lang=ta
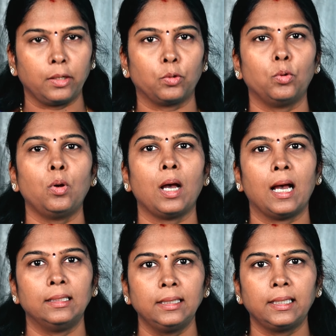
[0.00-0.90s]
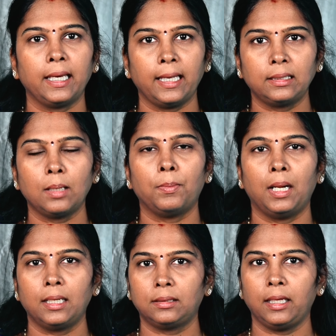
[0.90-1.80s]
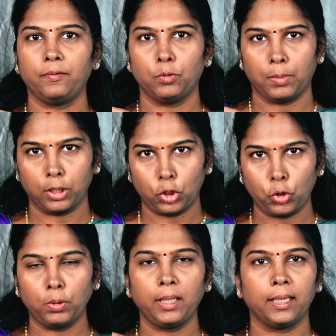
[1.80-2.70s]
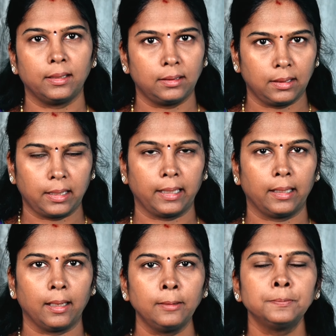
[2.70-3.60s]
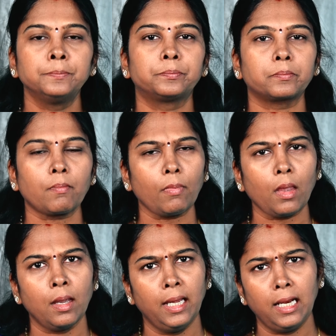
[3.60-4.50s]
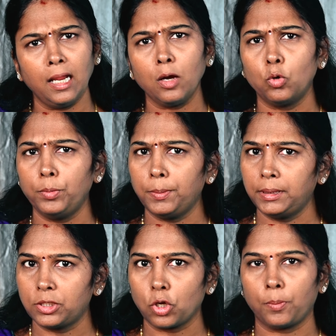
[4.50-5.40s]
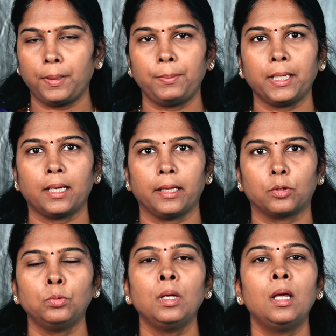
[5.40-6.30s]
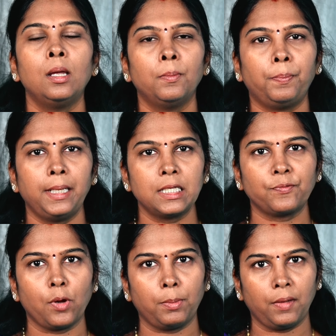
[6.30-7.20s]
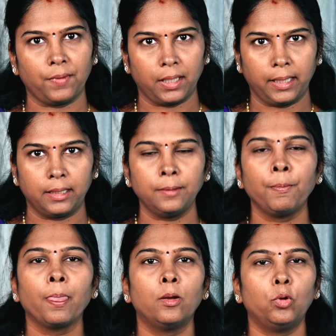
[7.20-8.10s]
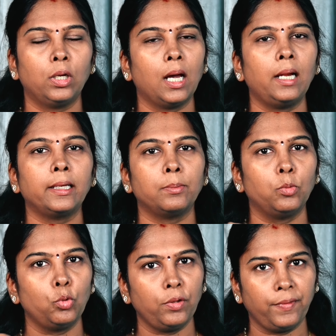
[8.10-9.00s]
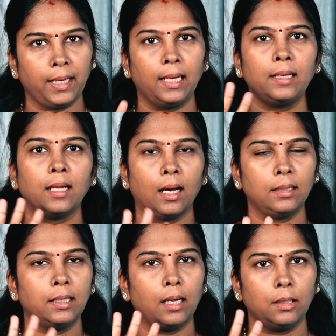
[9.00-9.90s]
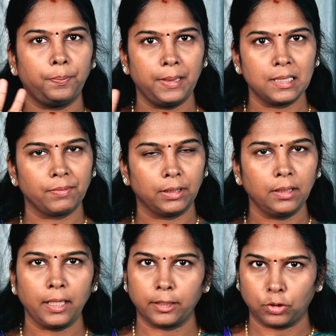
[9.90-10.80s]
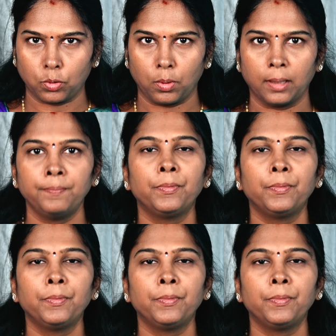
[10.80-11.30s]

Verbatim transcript: இருக்கோ அதுக்கேற்ற மலர் தீர்வு மட்டும் நீங்கள் எடுத்துக்கிட்டிங்கன்னா எல்லா ஹோமியோபதி ஷாப்லேயுமே கிடைக்கும் பில்ஸ் ஃபார்மில் வாங்கிட்டு ஒரு நாளைக்கு மூணு வேலை நாலு நாலு பில்ஸ் வந்து எடுத்துக்கோங்க